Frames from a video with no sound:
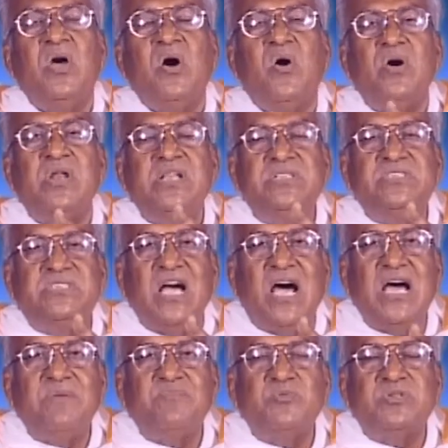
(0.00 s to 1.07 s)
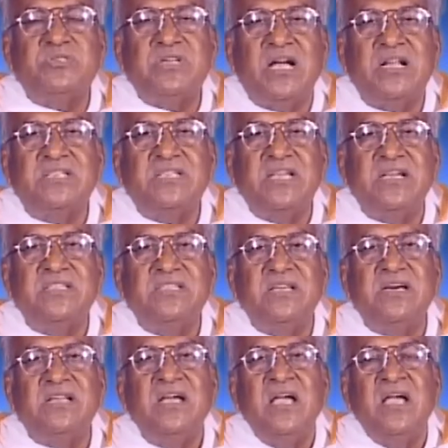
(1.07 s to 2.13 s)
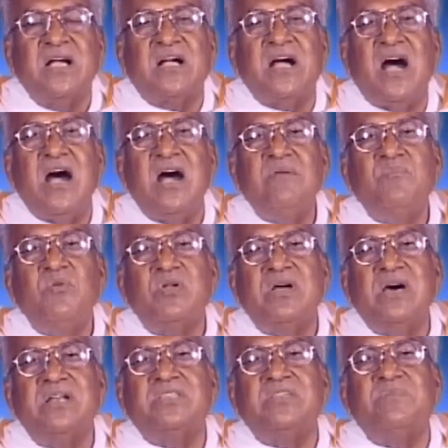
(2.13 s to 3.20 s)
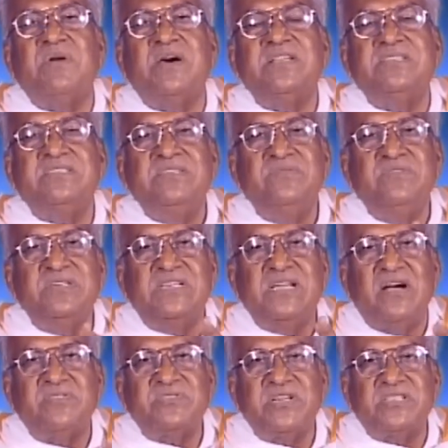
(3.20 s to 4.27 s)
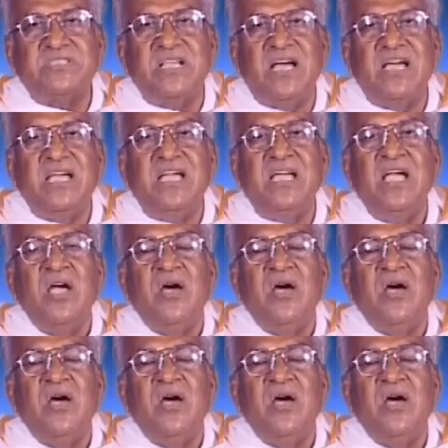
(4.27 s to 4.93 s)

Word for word: और इन चार पुरुषार्थ के अंदर काम और अर्थ हमारे जीवन की आवश्यकता है